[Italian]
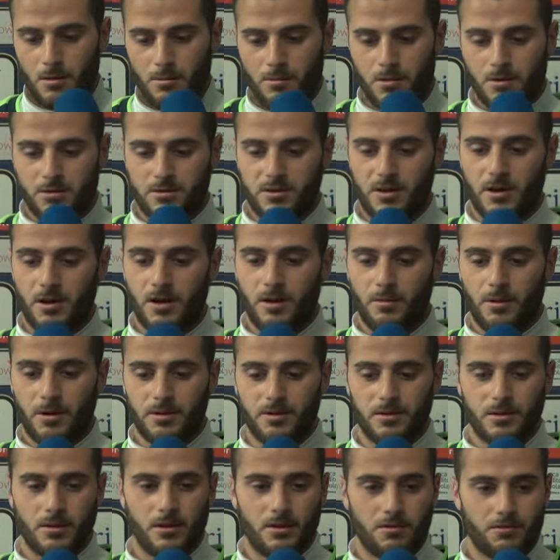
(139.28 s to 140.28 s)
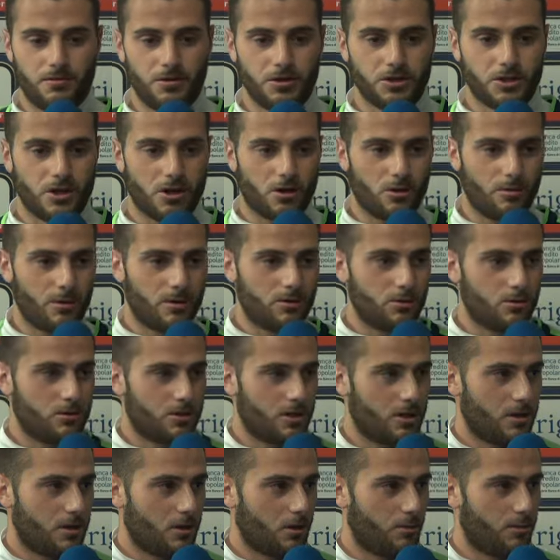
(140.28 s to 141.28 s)
Ah, sarà una partita difficile come
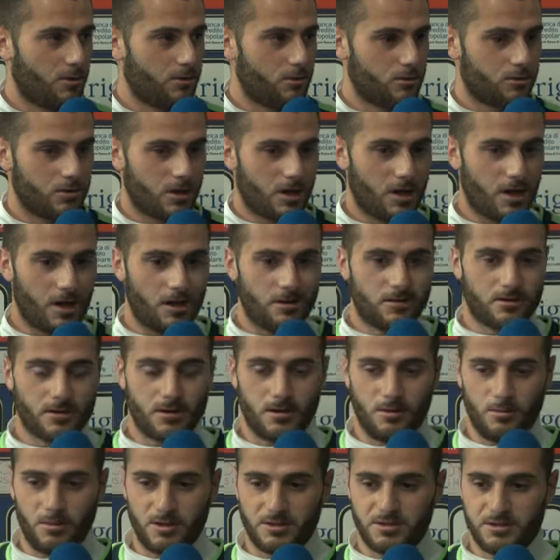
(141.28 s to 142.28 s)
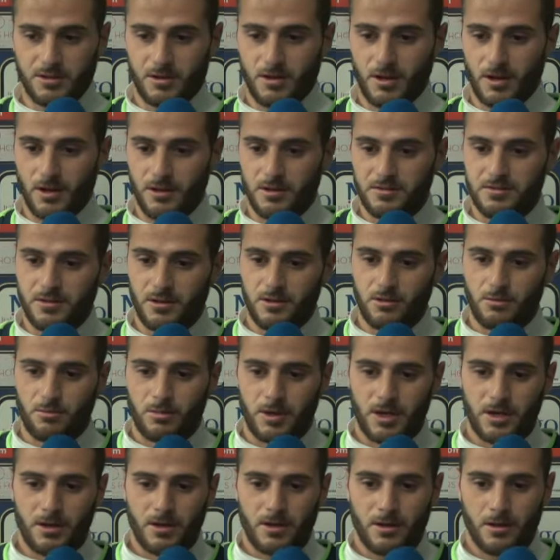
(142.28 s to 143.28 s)
tutte, come tutte, le altre. Il Messina ha iniziato
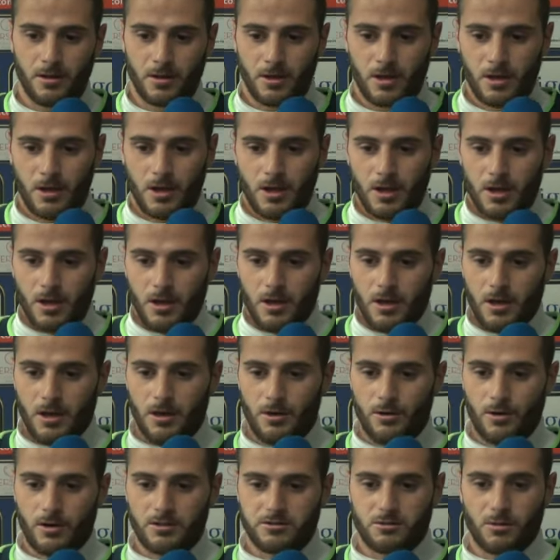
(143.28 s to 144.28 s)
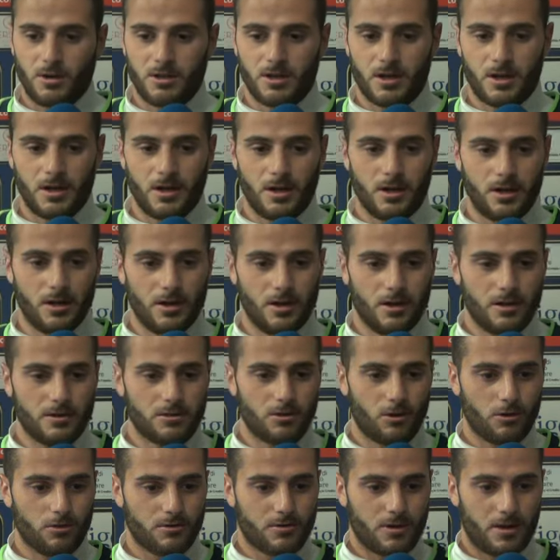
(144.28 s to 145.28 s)
bene, è una squadra
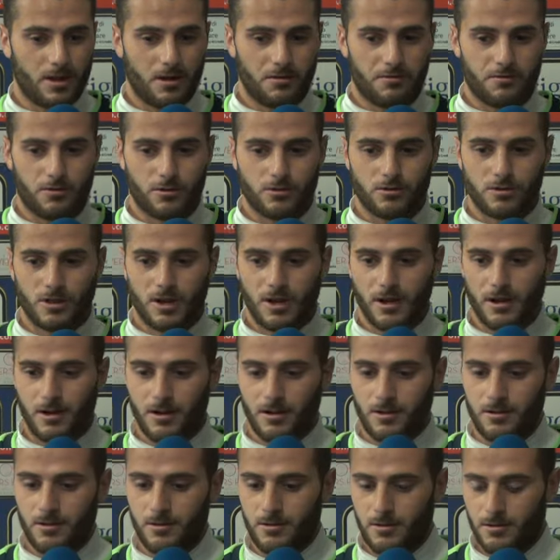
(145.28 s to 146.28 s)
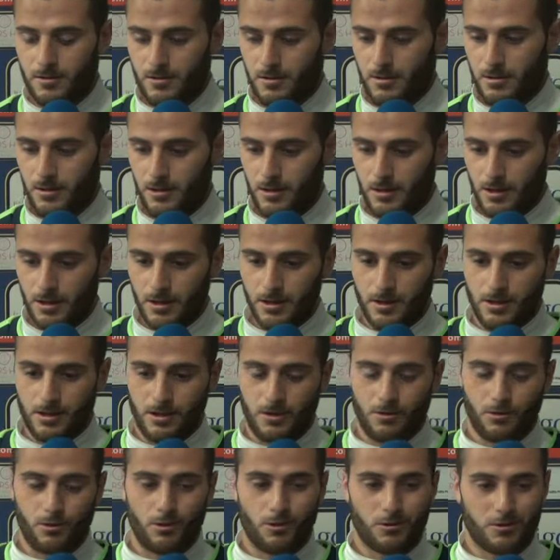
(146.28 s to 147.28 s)
tosta da affrontare eh,
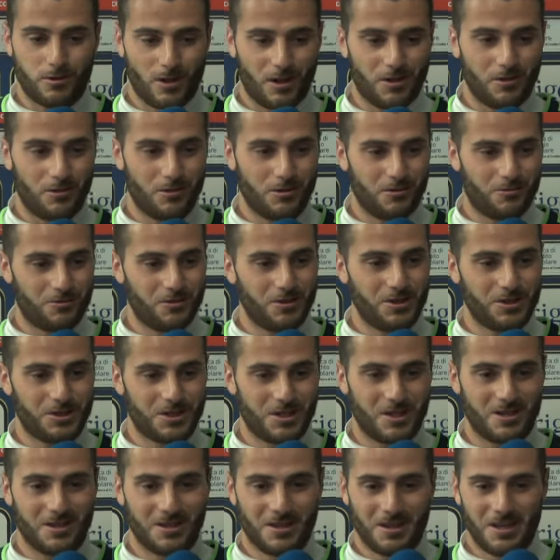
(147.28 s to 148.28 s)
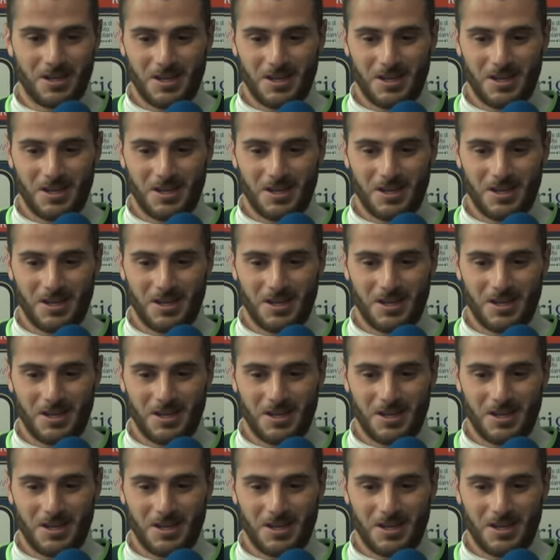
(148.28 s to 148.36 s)
in uno stadio difficile